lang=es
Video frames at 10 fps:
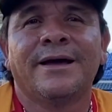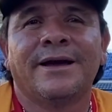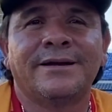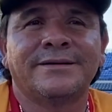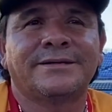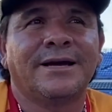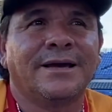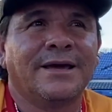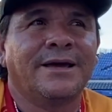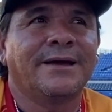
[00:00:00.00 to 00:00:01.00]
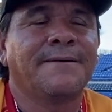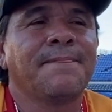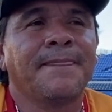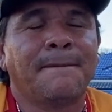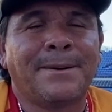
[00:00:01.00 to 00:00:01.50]
Él decía que
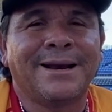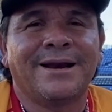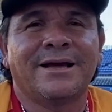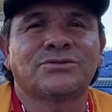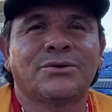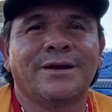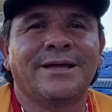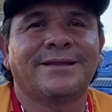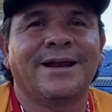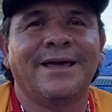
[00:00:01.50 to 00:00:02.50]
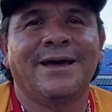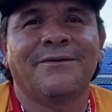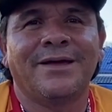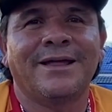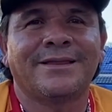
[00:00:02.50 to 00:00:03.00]
para la zona de strike
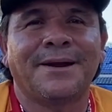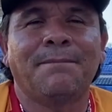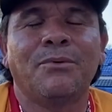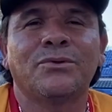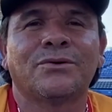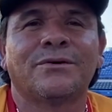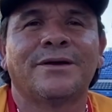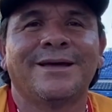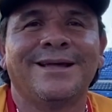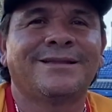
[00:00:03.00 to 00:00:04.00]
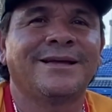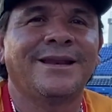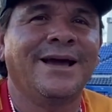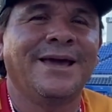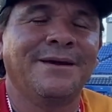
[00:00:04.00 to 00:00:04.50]
habían tres puntos y
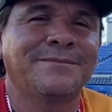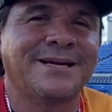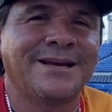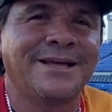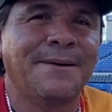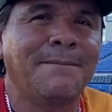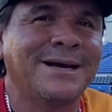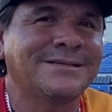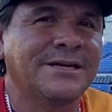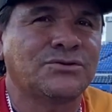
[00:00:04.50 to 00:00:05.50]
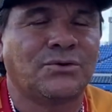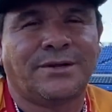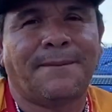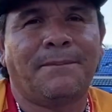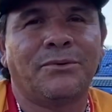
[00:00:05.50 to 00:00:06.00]
tenías que salir en base a esos
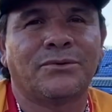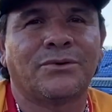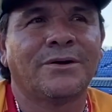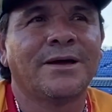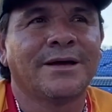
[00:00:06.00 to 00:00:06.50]
tres puntos